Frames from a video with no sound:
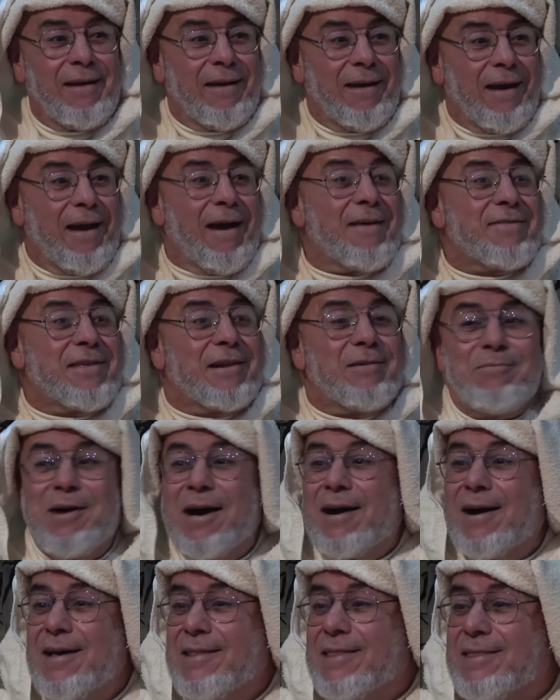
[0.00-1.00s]
هذا
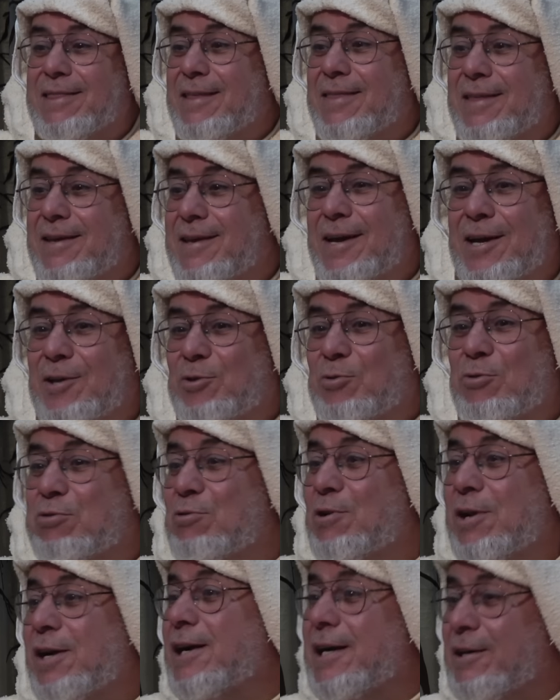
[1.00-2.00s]
المخاض الذي يحدث
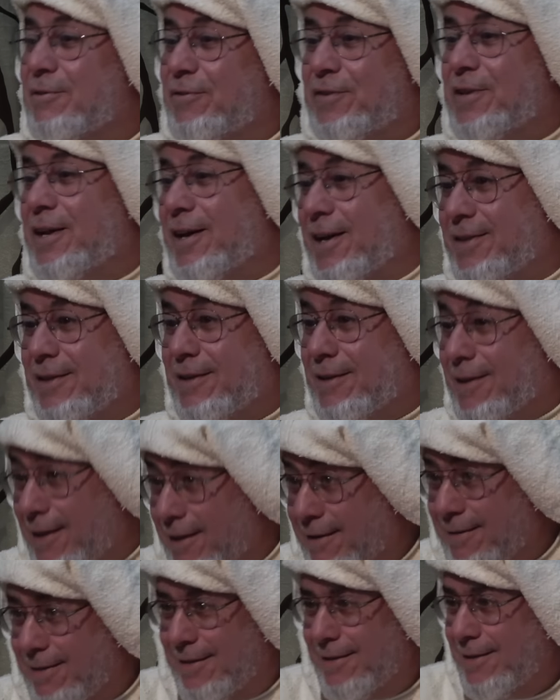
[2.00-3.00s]
الان في هذه
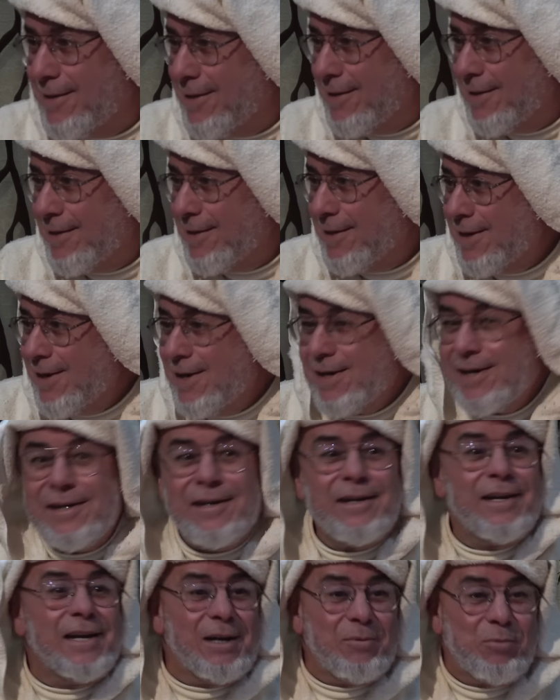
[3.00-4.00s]
الارض
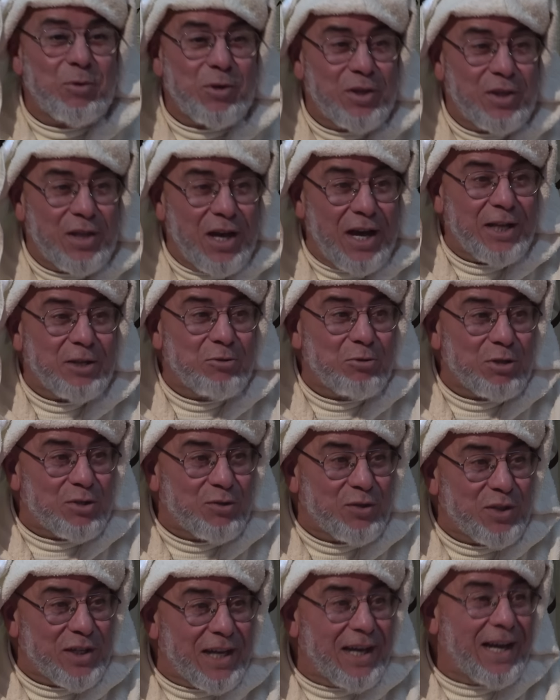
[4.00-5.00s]
لا بد ان
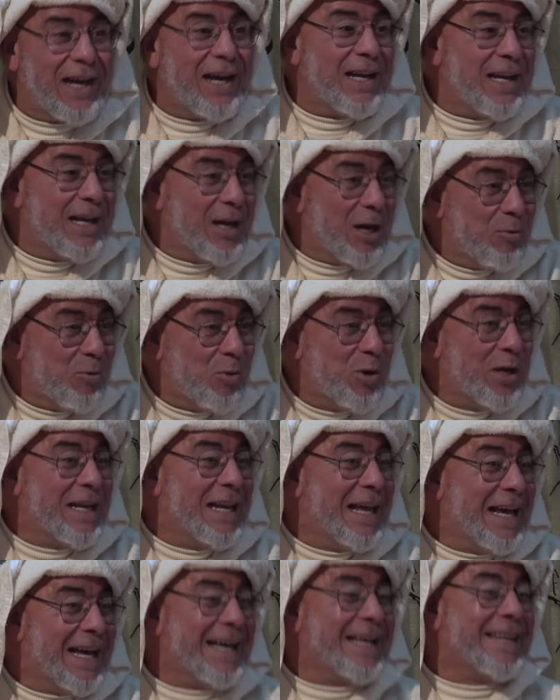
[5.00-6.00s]
يسفر على
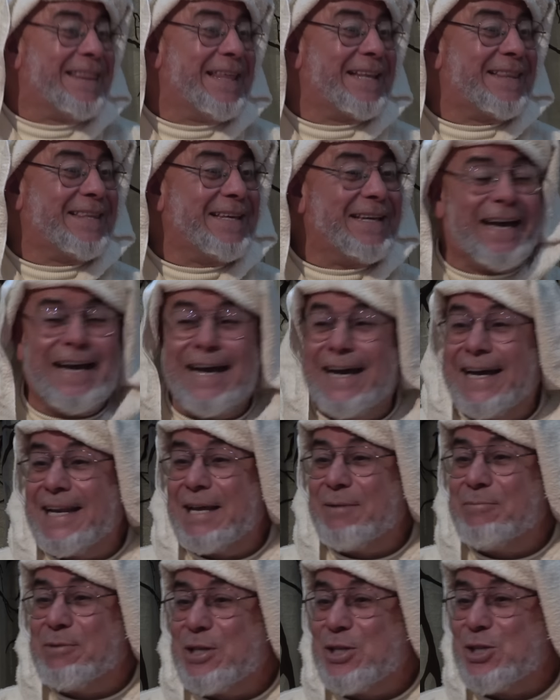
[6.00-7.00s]
ولاده
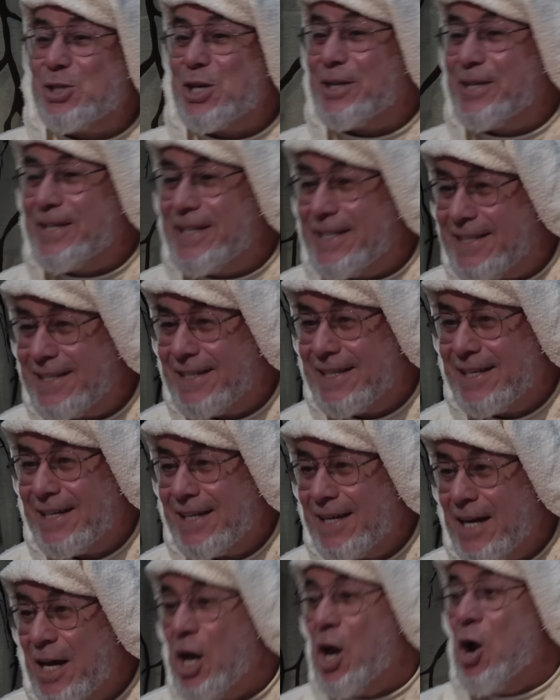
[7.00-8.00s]
عالم جديد
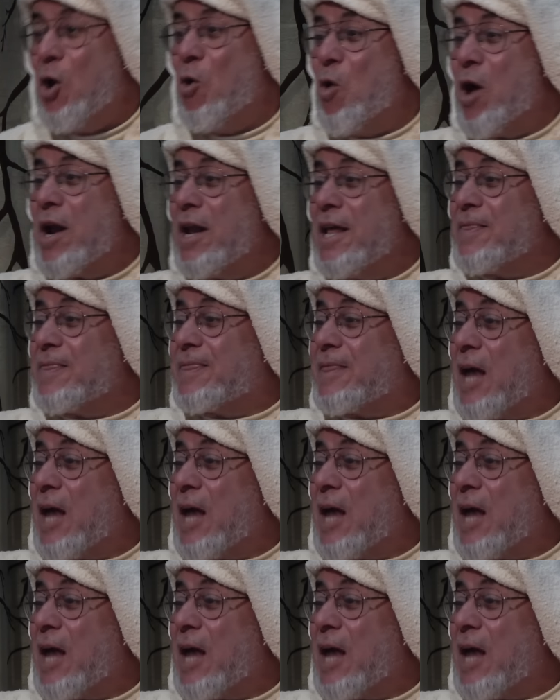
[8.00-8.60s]
ولن